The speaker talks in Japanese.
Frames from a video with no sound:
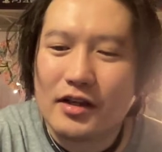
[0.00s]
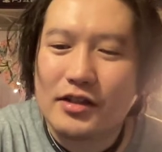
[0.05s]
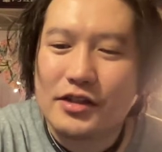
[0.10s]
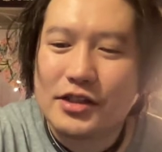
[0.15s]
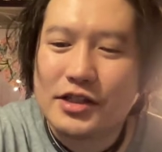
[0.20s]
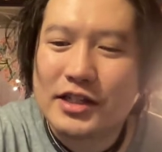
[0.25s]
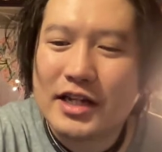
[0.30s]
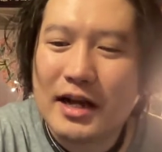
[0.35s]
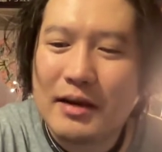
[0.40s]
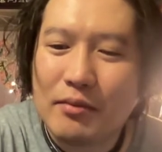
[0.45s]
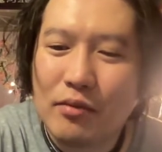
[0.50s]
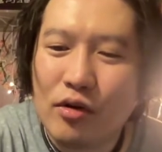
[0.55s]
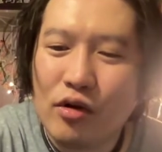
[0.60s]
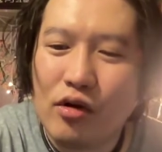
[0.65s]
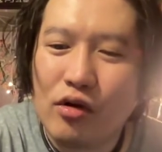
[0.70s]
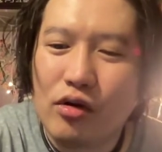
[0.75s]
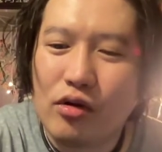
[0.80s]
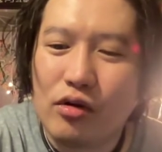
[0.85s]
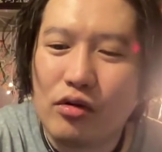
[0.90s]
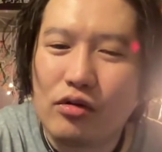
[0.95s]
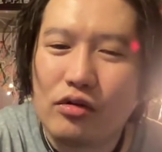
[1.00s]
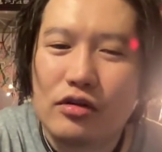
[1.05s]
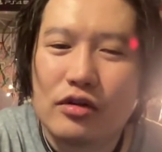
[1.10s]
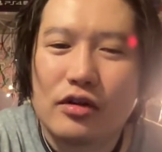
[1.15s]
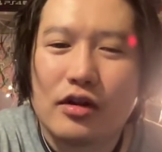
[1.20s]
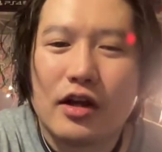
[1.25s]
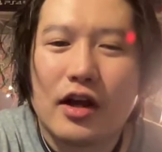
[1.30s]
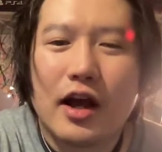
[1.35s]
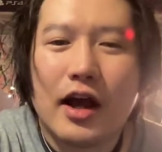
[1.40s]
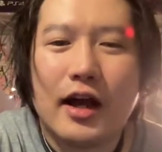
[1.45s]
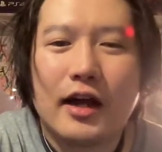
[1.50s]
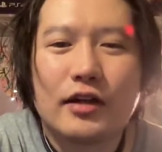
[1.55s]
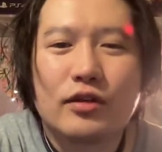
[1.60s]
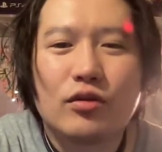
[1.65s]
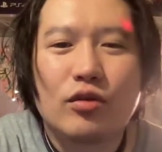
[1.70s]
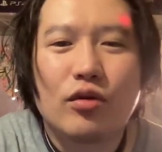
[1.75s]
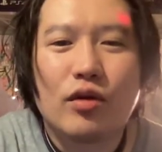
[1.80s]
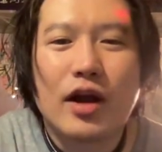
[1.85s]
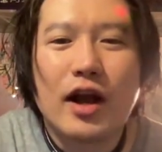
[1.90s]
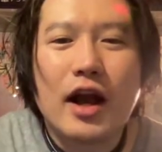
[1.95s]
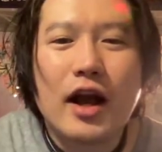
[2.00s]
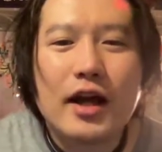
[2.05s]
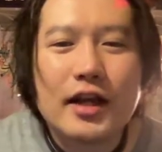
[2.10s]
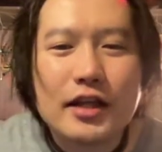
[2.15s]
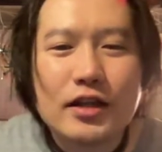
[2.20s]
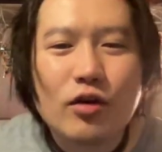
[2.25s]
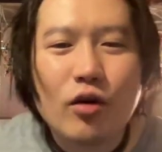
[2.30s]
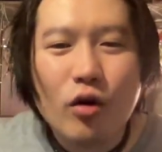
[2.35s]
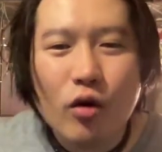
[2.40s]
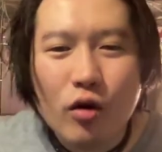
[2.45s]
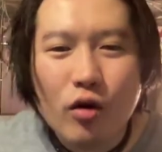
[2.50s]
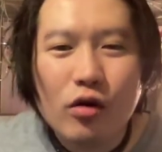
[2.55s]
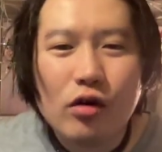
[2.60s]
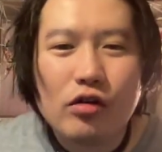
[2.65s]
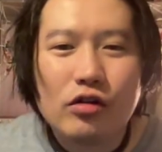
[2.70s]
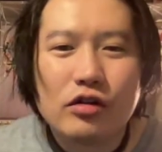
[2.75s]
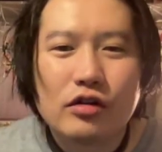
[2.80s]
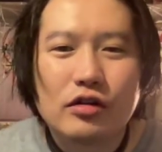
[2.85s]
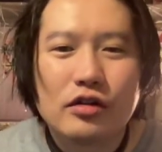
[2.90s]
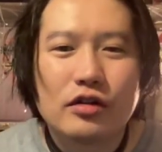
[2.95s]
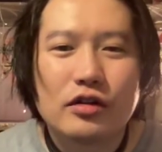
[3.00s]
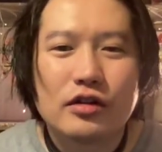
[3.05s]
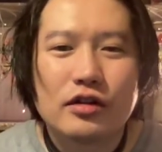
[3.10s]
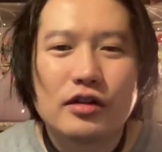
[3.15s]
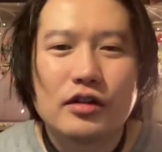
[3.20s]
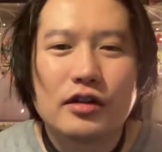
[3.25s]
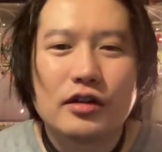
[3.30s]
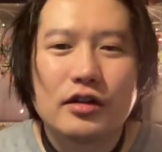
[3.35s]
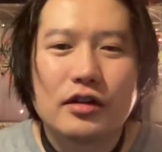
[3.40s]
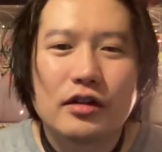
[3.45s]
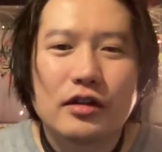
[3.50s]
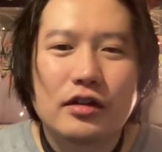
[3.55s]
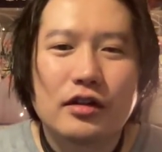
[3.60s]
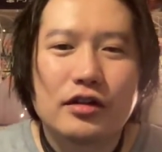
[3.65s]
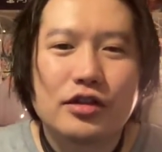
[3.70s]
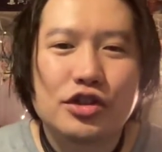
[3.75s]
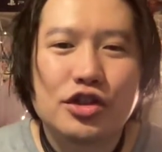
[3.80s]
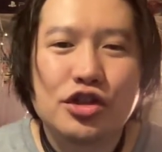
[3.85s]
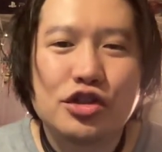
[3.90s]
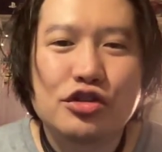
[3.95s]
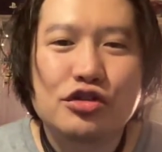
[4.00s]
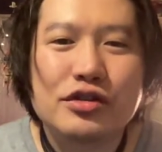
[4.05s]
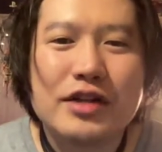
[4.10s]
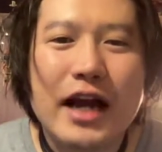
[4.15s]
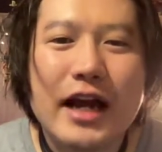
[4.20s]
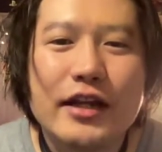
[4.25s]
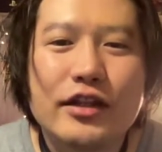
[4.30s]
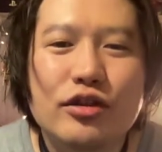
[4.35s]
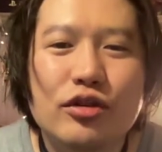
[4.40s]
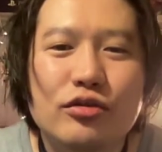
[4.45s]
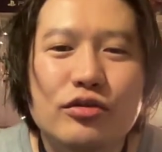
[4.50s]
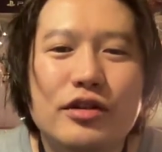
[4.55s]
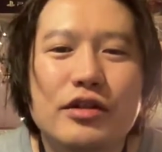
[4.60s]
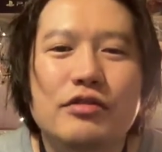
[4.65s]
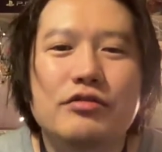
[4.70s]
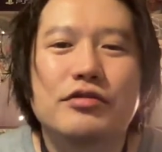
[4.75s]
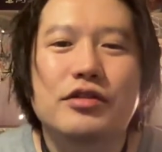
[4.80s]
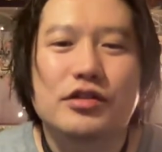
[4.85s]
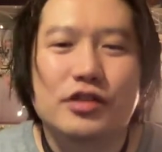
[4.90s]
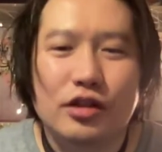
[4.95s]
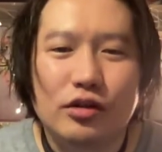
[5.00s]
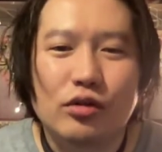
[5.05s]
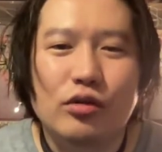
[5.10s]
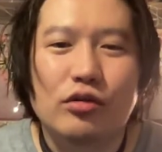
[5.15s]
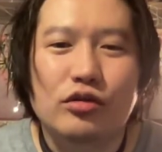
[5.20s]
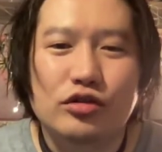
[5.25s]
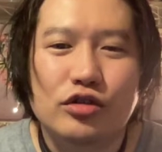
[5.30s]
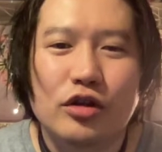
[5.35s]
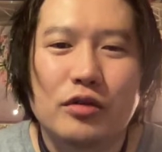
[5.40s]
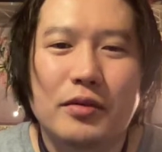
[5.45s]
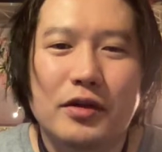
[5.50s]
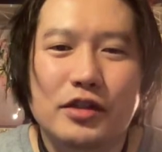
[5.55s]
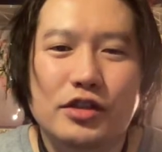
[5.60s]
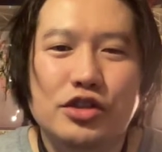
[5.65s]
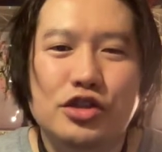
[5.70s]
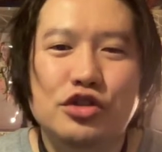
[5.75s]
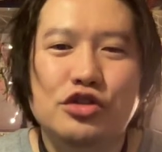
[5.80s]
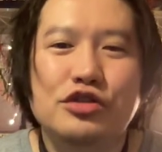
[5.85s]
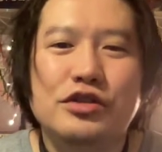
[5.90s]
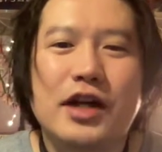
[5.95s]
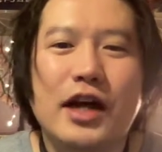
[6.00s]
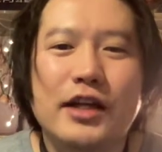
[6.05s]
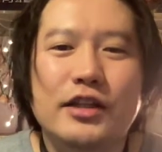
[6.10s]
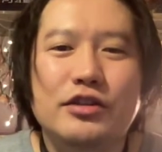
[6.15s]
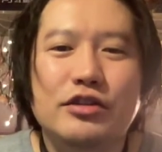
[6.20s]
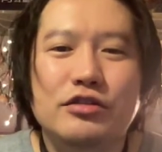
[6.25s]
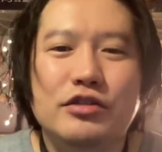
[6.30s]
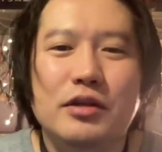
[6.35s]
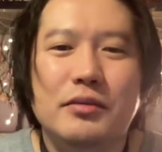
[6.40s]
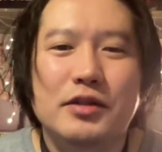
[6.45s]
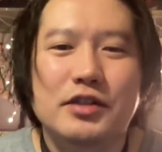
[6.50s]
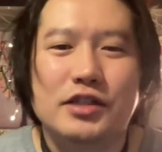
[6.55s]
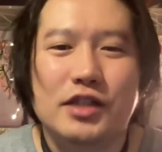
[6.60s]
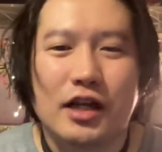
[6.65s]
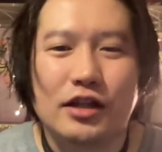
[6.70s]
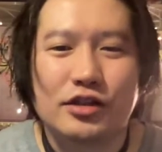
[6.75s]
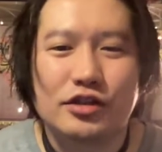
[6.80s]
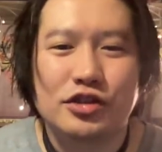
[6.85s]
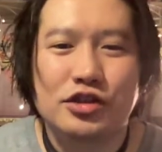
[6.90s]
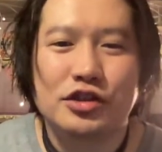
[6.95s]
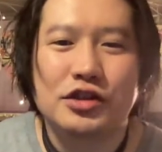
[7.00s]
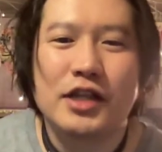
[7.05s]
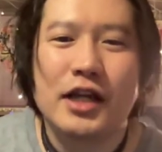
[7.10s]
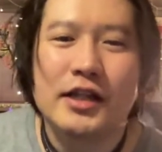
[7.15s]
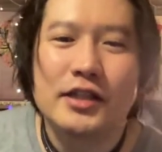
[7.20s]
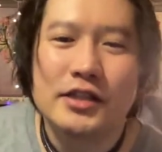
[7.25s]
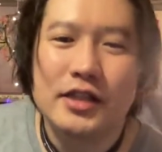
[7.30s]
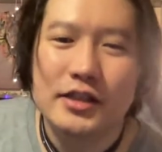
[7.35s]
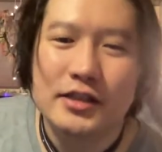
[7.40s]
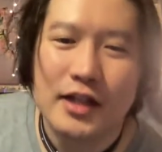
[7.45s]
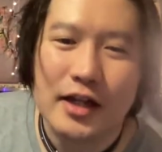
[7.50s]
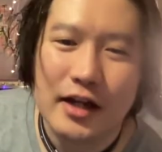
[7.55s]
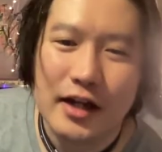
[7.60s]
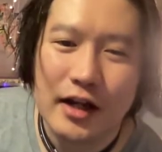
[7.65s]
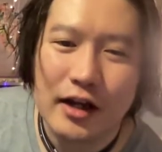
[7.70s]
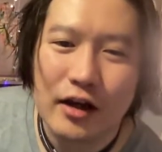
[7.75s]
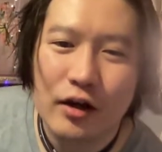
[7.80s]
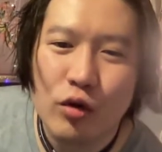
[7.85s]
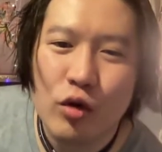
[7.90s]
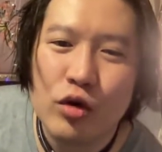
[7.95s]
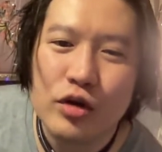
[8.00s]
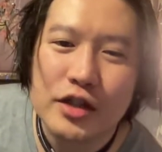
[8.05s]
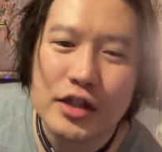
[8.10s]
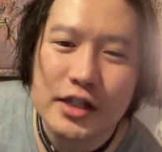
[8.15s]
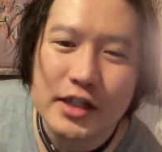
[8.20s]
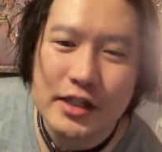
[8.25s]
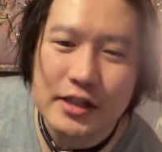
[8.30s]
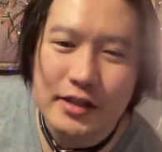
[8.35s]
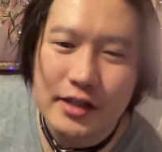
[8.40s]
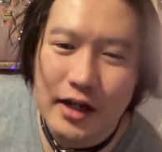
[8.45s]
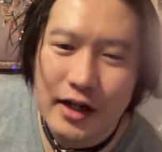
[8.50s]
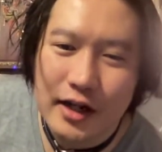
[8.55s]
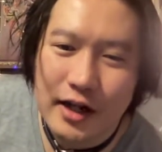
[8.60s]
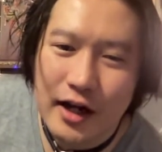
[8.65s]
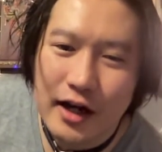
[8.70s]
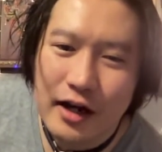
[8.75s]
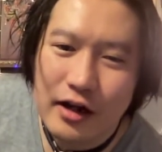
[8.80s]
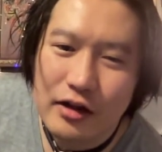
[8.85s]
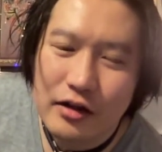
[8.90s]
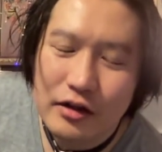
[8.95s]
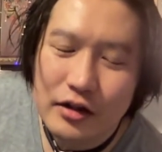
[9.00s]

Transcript: しかも、あの、会合集会って呼んでるんですけど、そういえば集会って言ってました主催者さんが、発起人さんが。